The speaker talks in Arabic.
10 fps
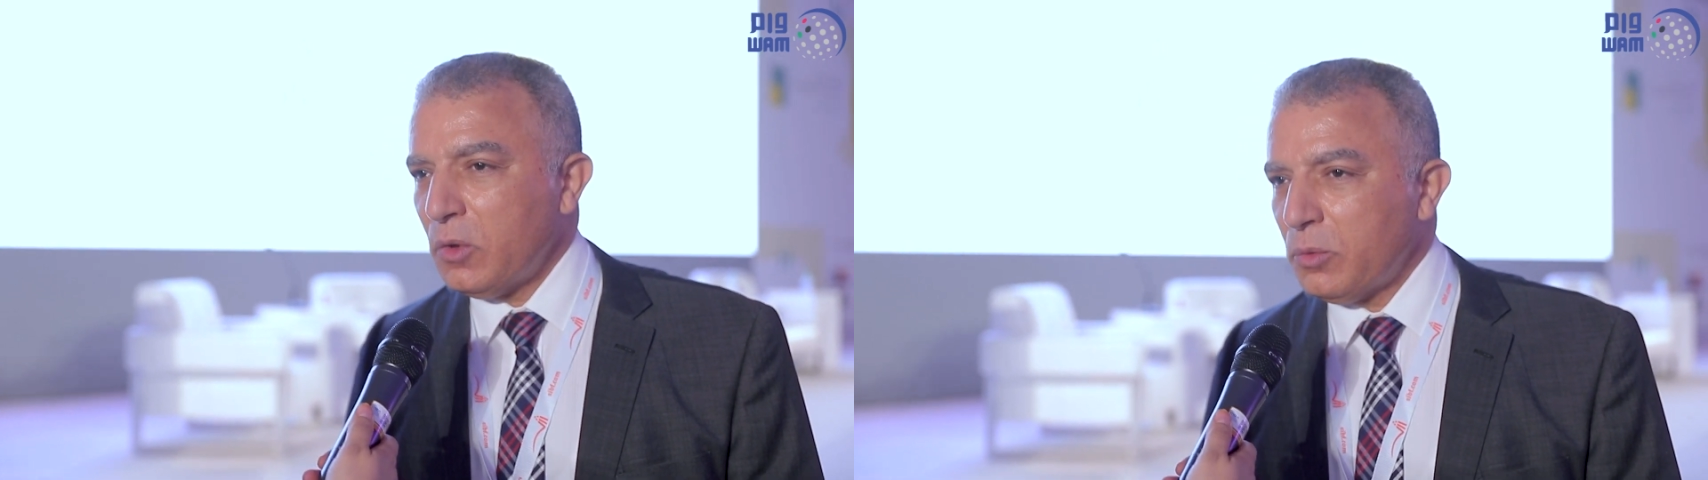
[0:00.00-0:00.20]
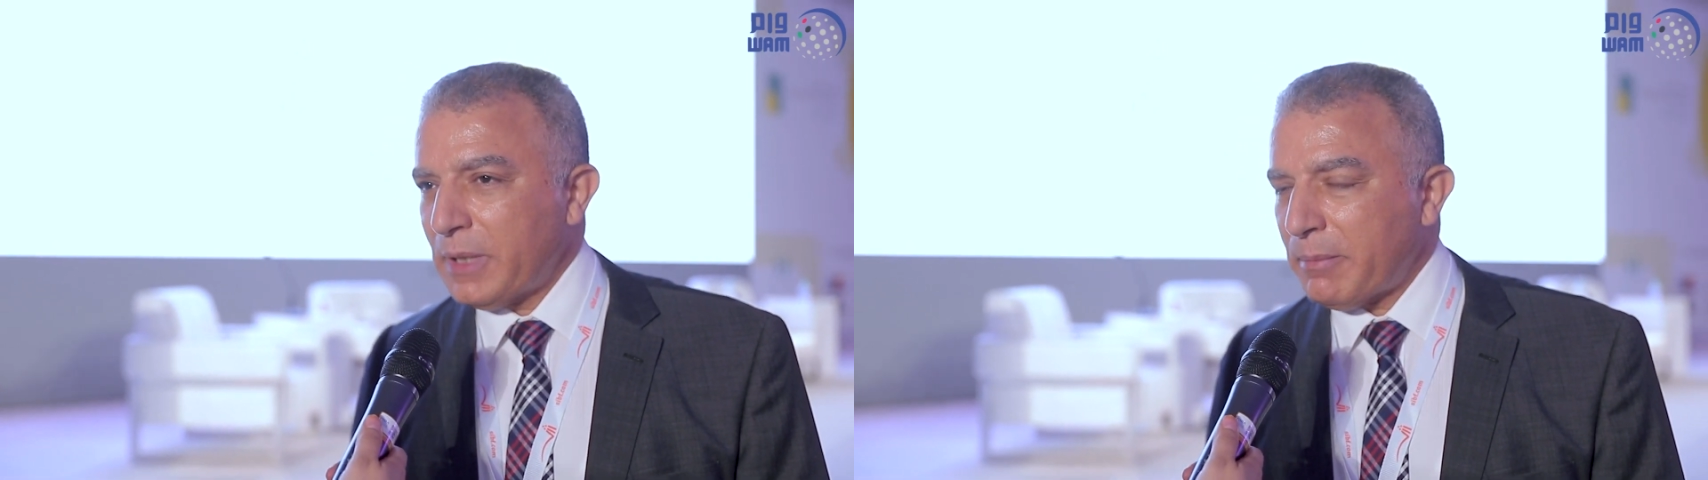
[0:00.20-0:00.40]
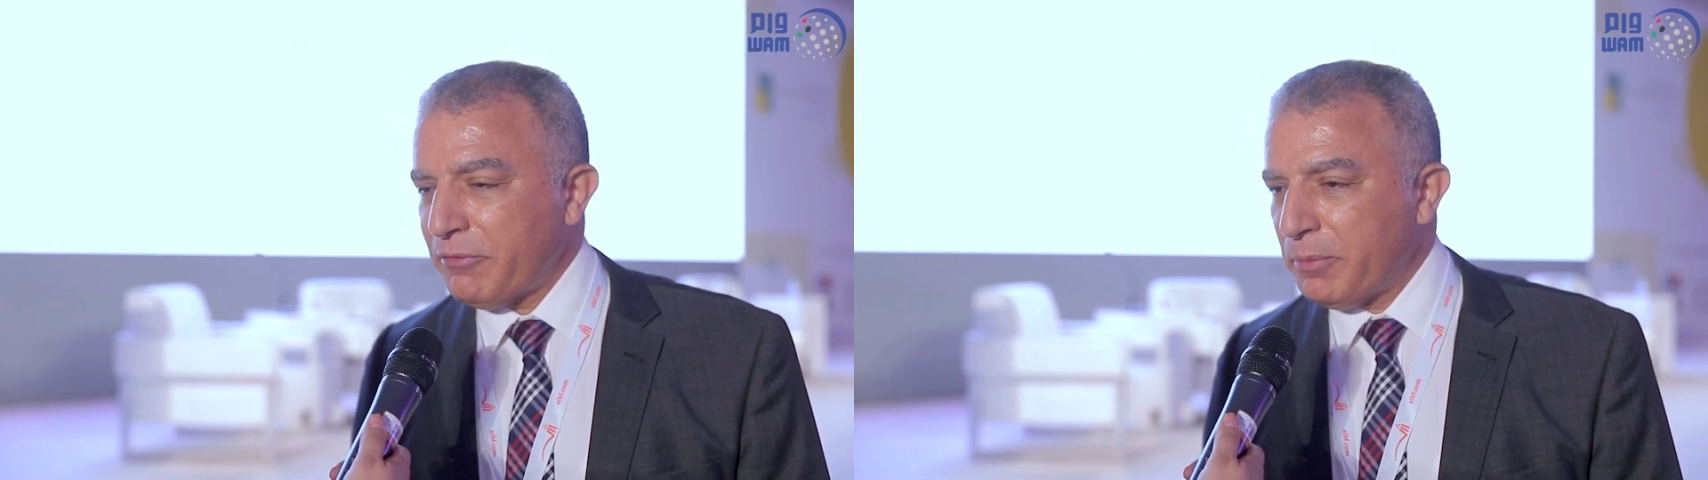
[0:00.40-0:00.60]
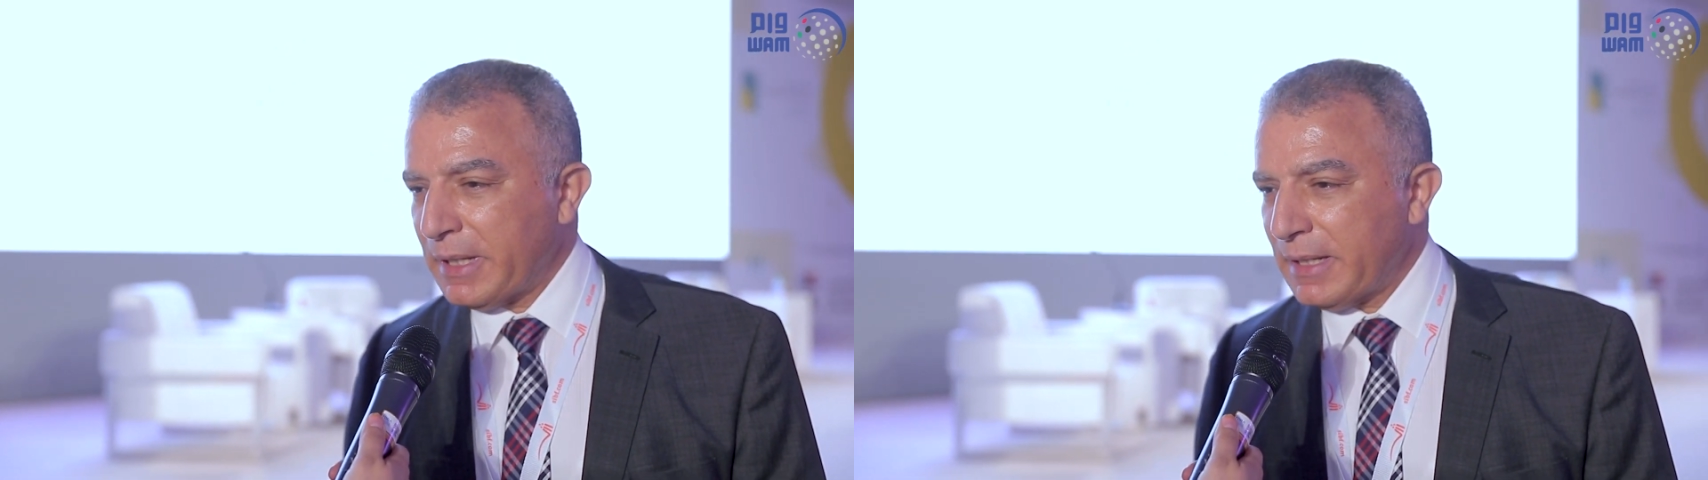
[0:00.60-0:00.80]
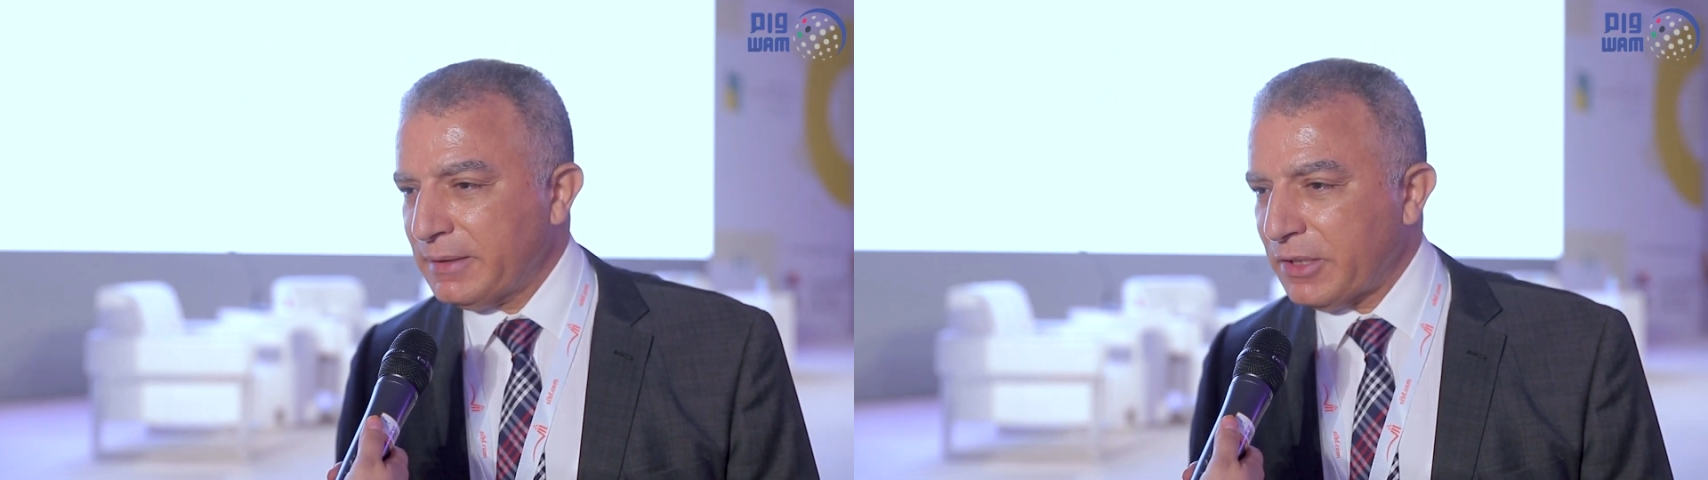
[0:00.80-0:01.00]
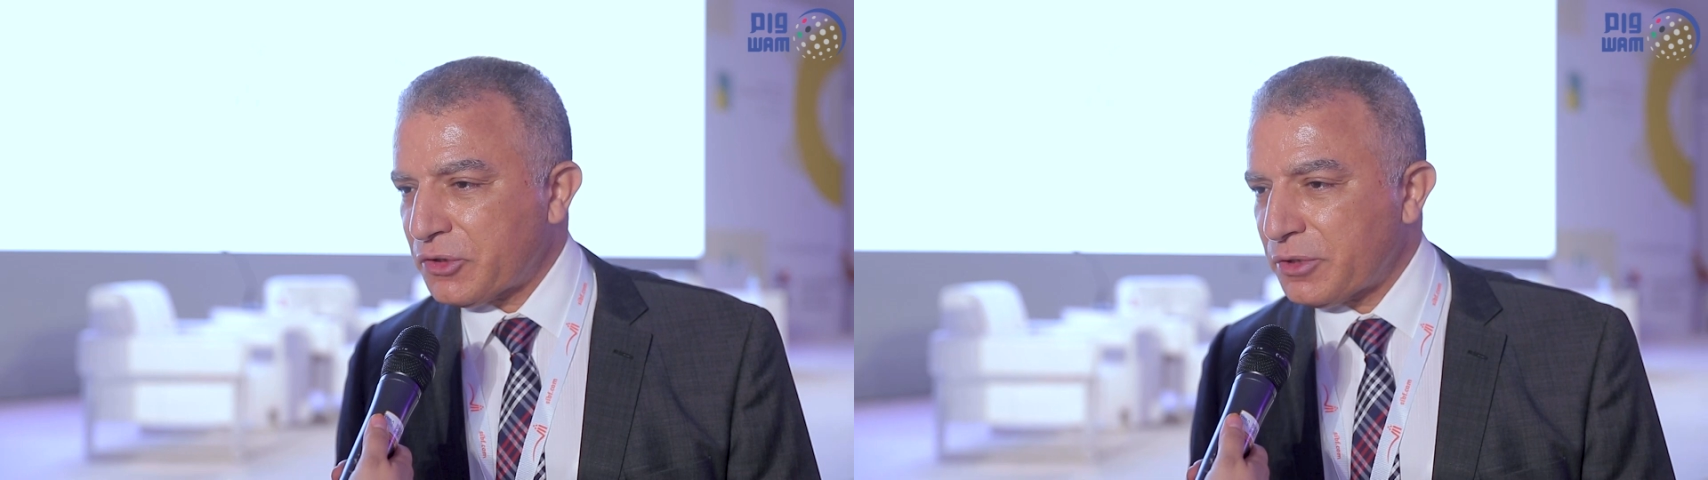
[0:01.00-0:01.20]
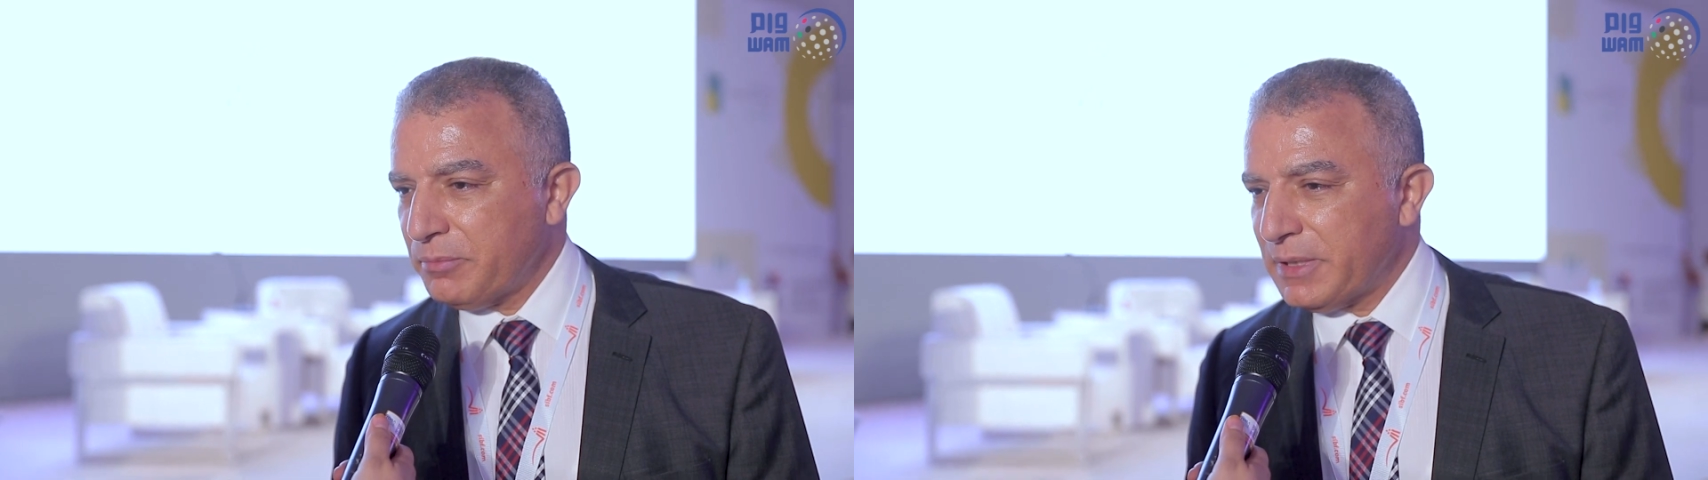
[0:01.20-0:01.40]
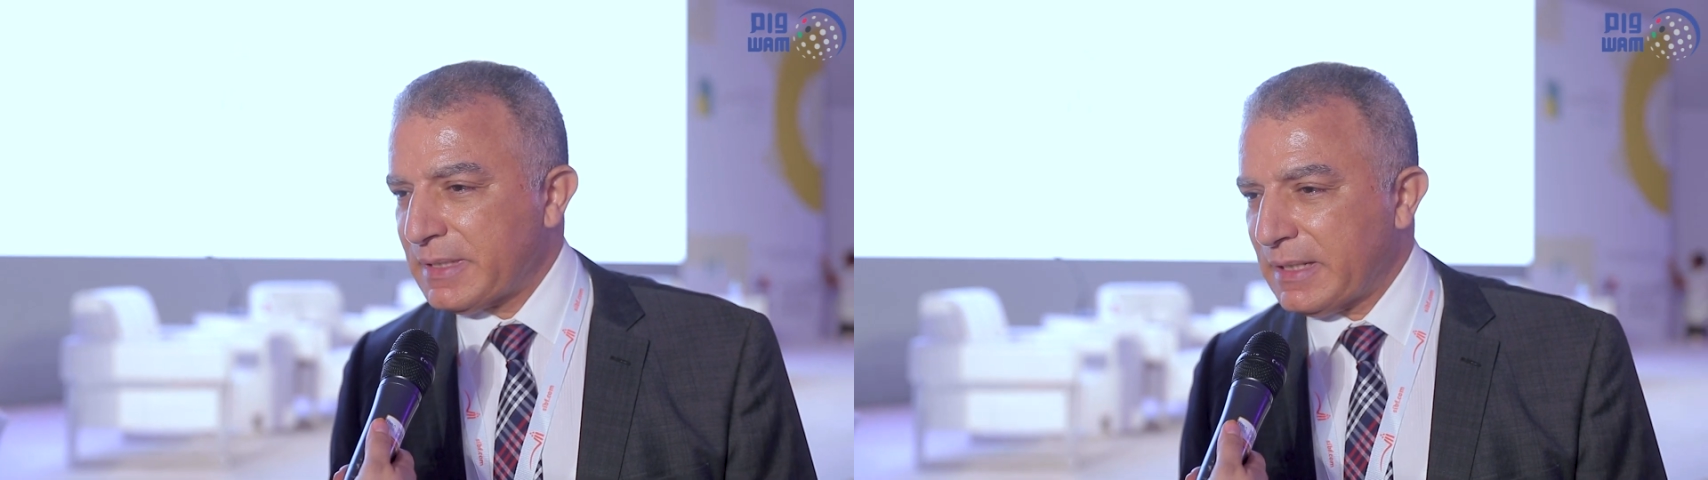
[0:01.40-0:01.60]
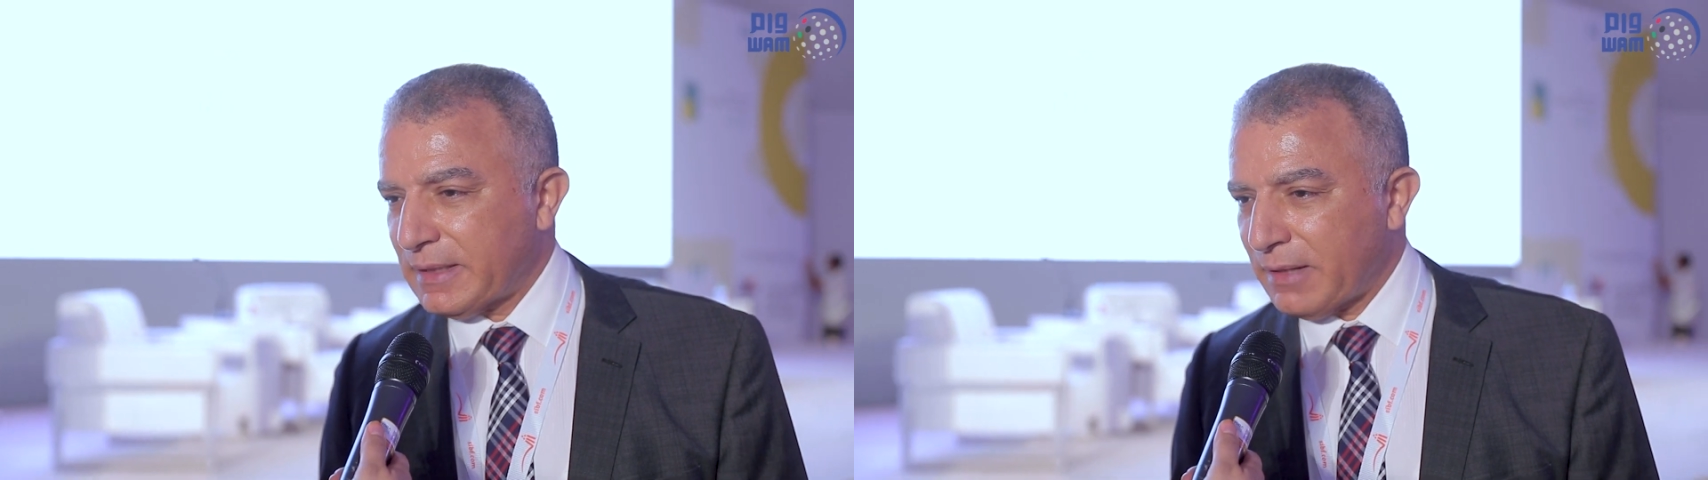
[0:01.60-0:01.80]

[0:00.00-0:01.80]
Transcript: وبنعمل في مجال النشر من سنة